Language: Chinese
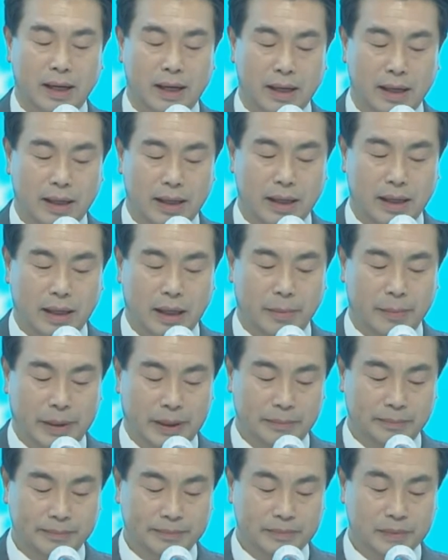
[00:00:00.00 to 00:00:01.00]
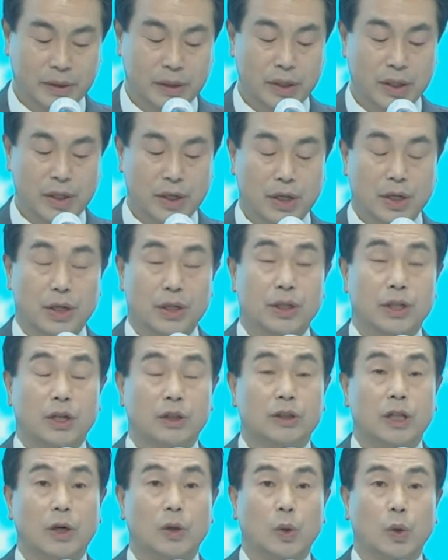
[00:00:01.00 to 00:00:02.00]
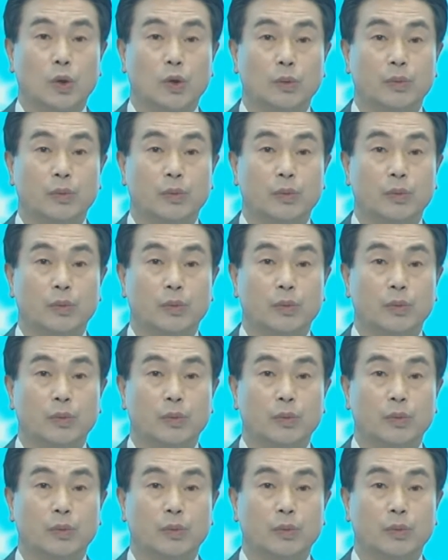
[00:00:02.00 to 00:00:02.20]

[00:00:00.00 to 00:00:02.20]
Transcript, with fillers: 一样。阿门。